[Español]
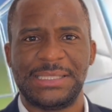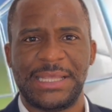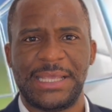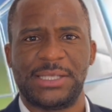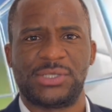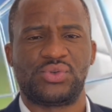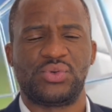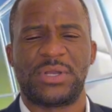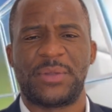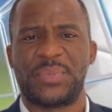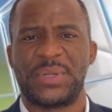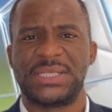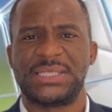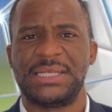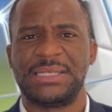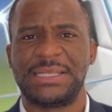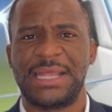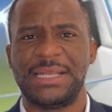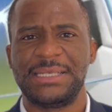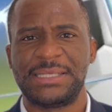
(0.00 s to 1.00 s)
de su
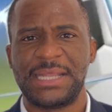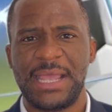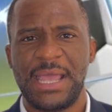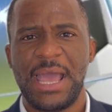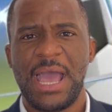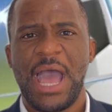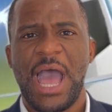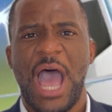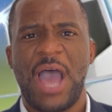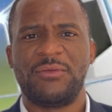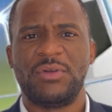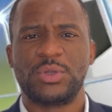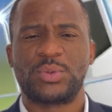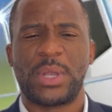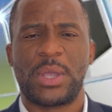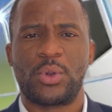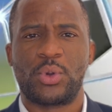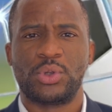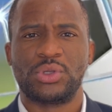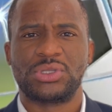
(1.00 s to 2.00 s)
representante ha
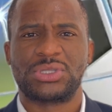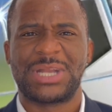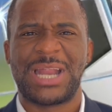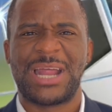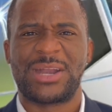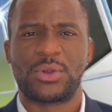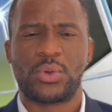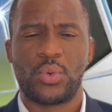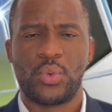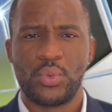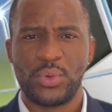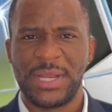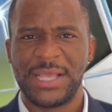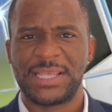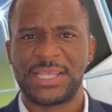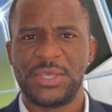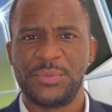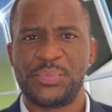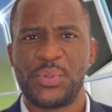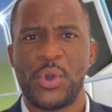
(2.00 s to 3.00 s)
vuelto a encontrar un
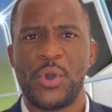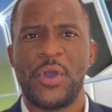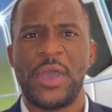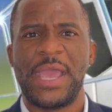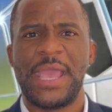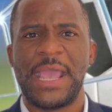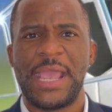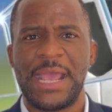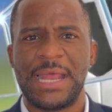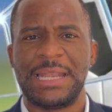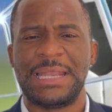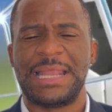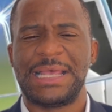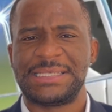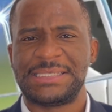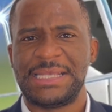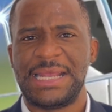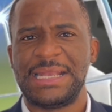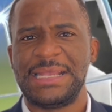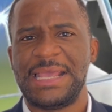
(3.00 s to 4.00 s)
equipo en la
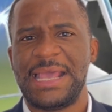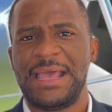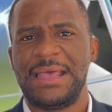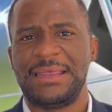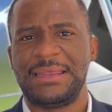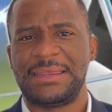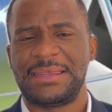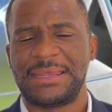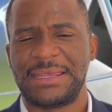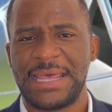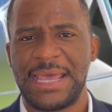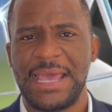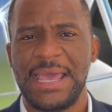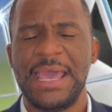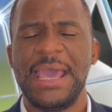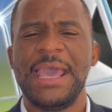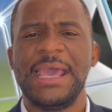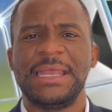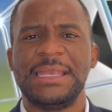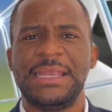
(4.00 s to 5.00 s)
Serie C
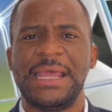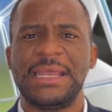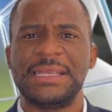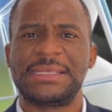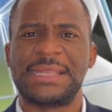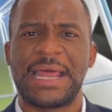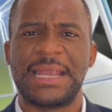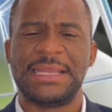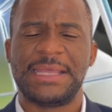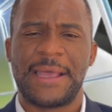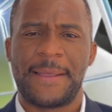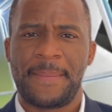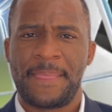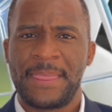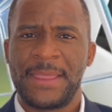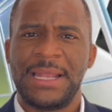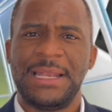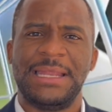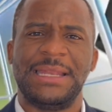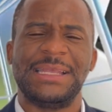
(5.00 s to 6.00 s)
de Italia.
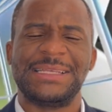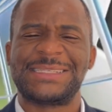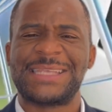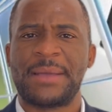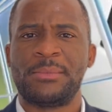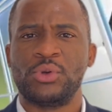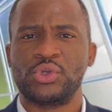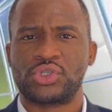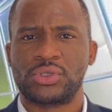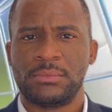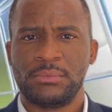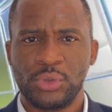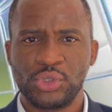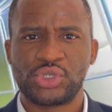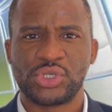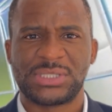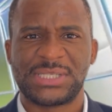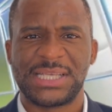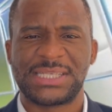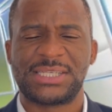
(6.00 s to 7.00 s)
Le deseamos
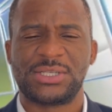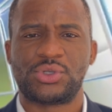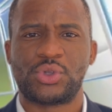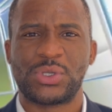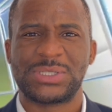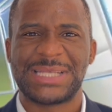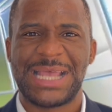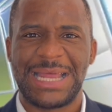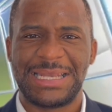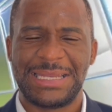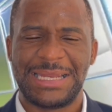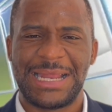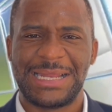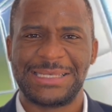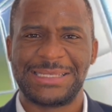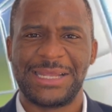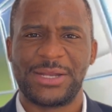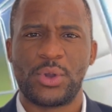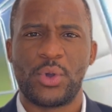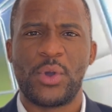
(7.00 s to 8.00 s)
muchos éxitos al
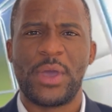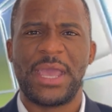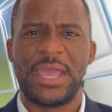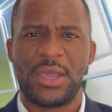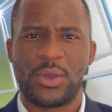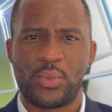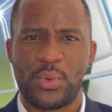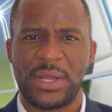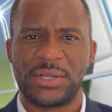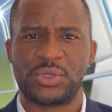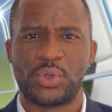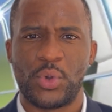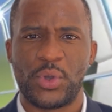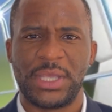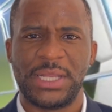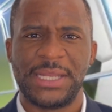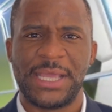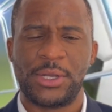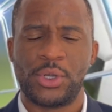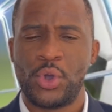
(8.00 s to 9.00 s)
delantero
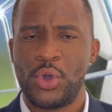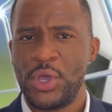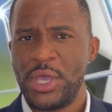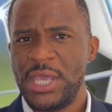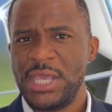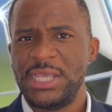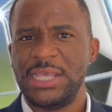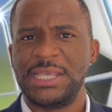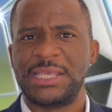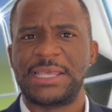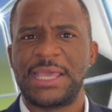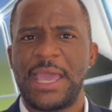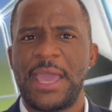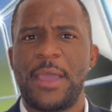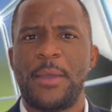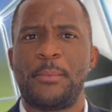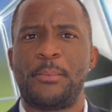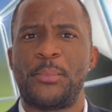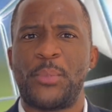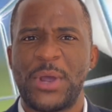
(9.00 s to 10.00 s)
ecuatoriano y
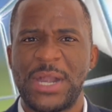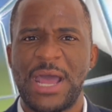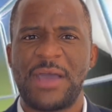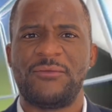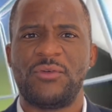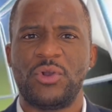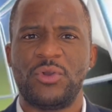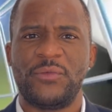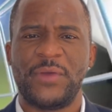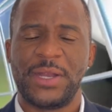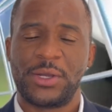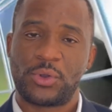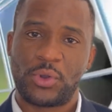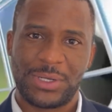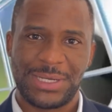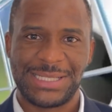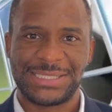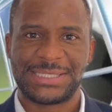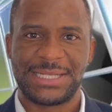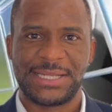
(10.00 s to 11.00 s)
que pueda volver
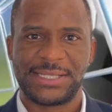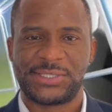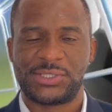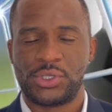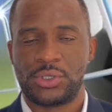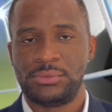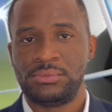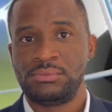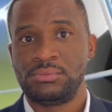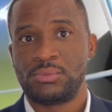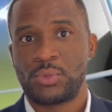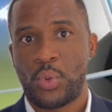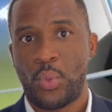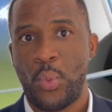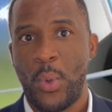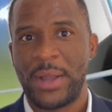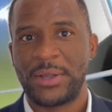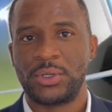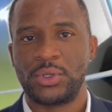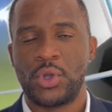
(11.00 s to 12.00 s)
con la selección
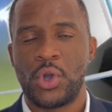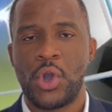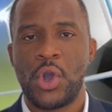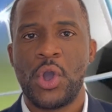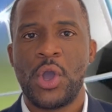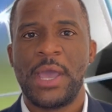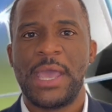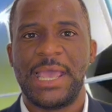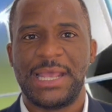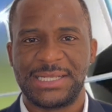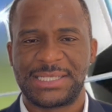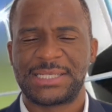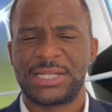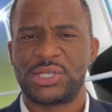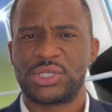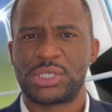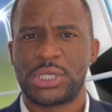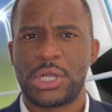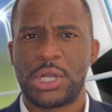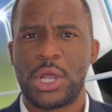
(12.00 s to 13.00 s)
cuando el
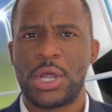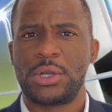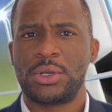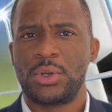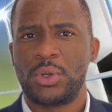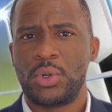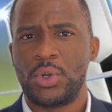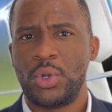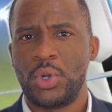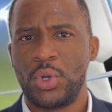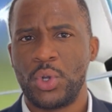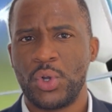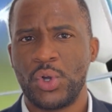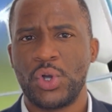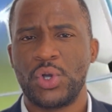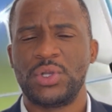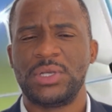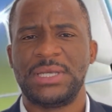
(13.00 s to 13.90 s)
seleccionador lo